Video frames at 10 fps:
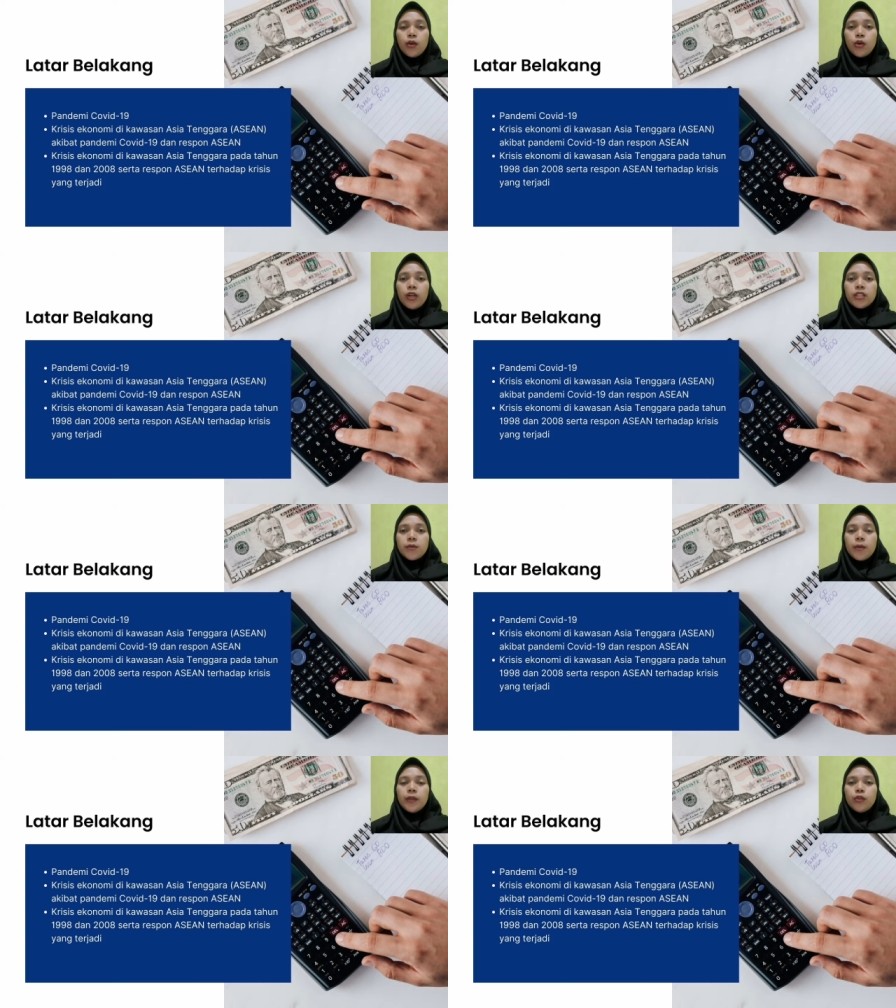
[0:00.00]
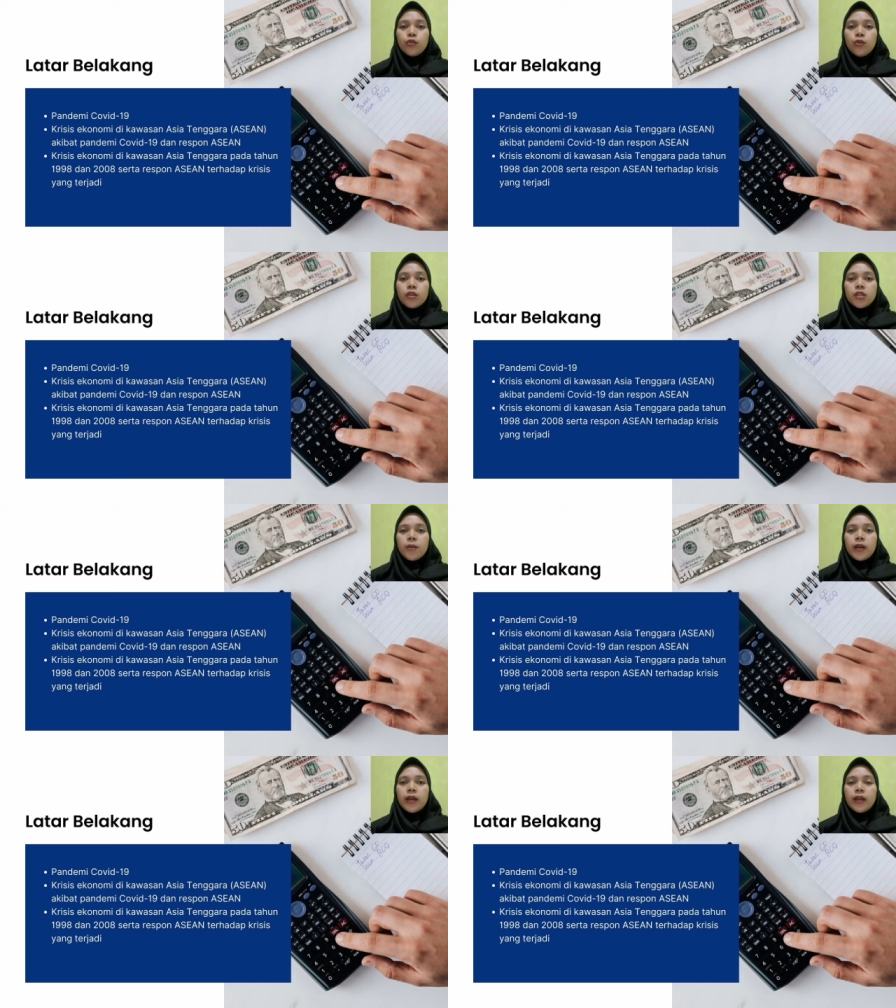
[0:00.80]
Oleh sebab itu,
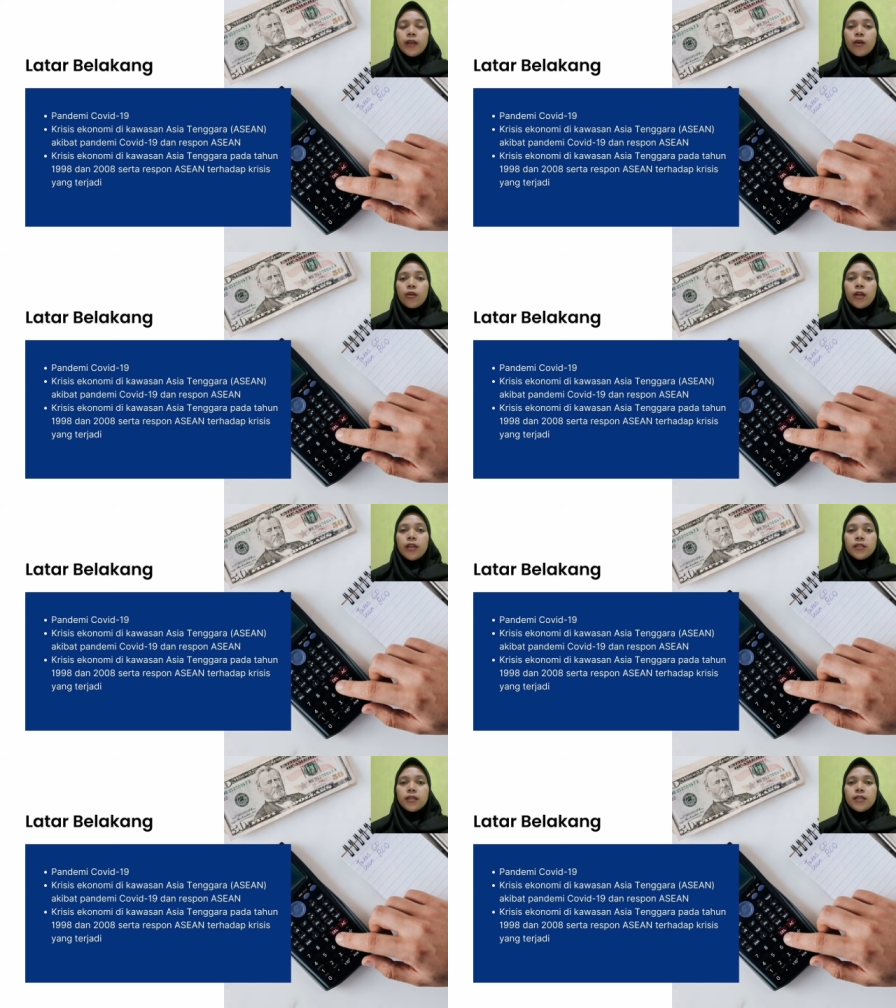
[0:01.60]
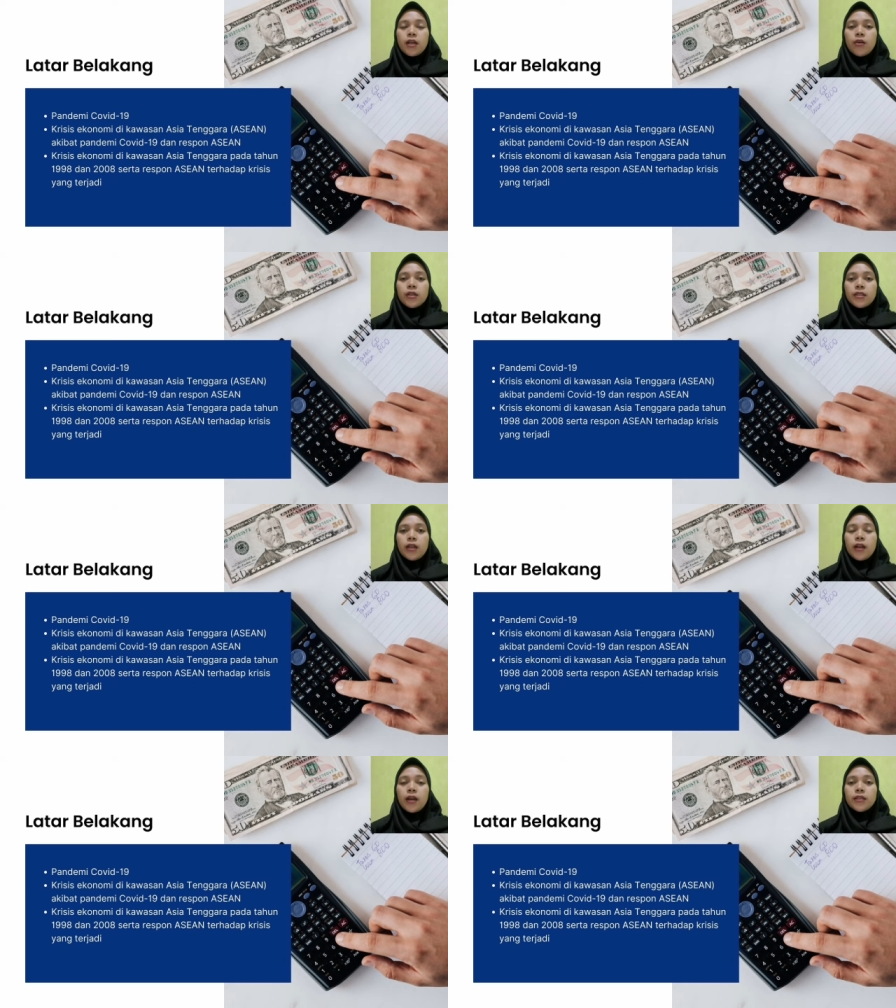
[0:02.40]
sebagai organisasi kawasan,